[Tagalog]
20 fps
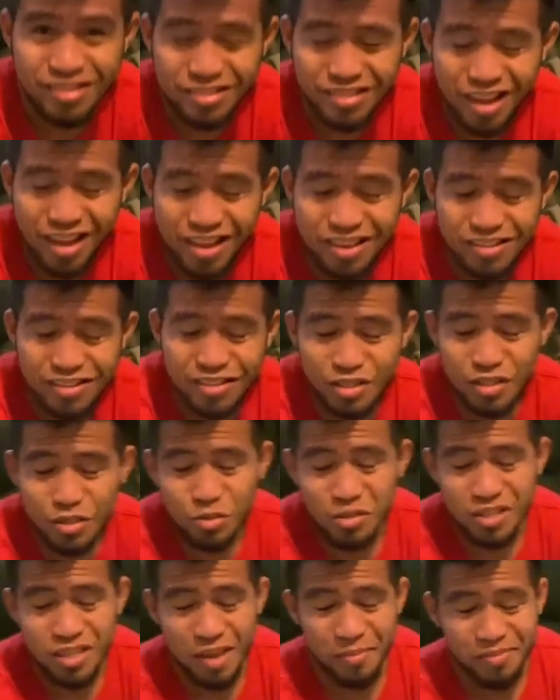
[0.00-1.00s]
Guys,
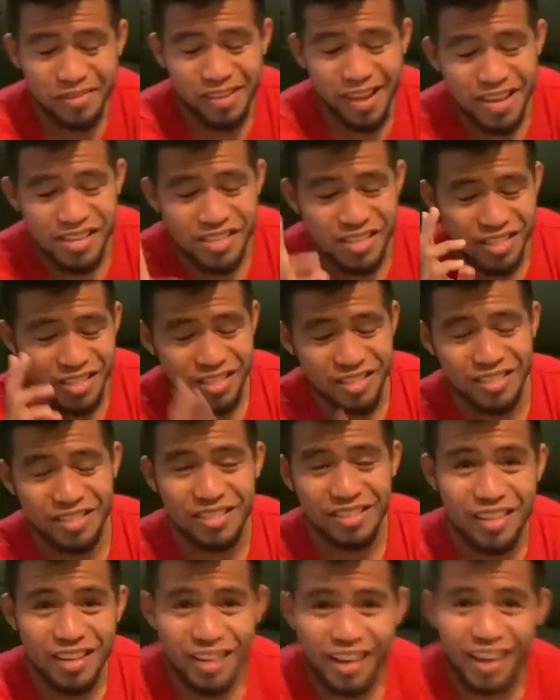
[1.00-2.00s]
what's up guys? Oh,
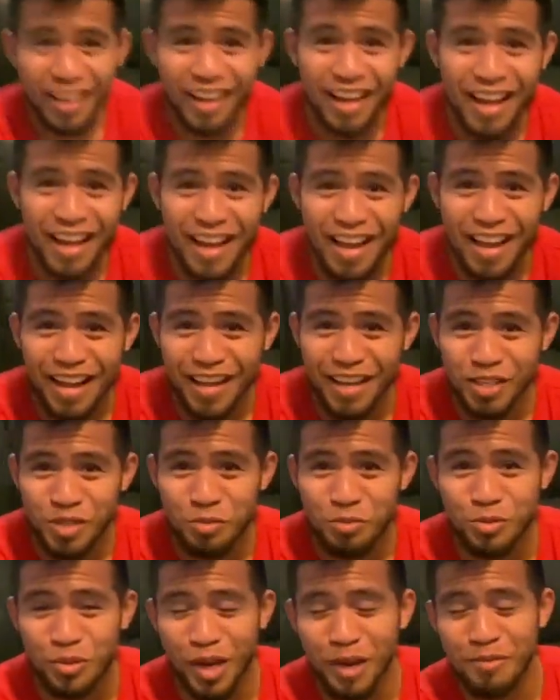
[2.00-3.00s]
sub channel agad. Uh,
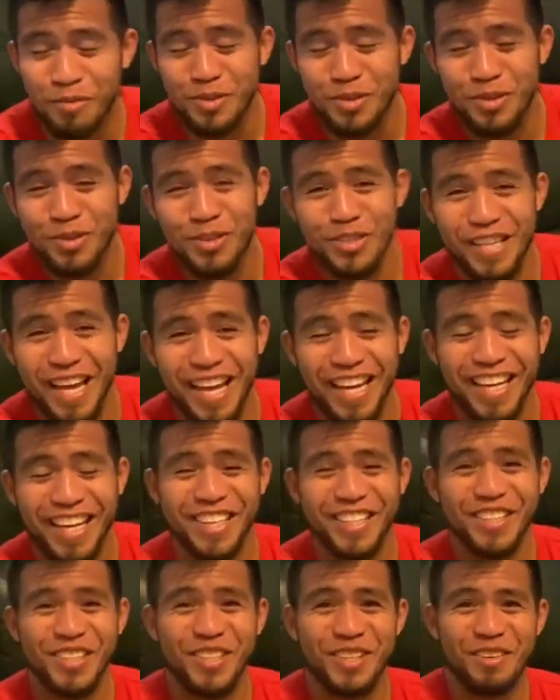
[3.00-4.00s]
subscribe nyo yung ah, channel
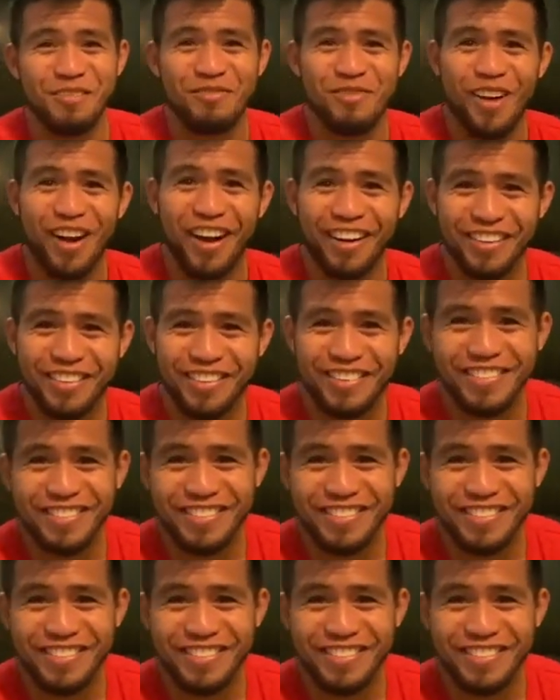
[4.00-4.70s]
ko, Mark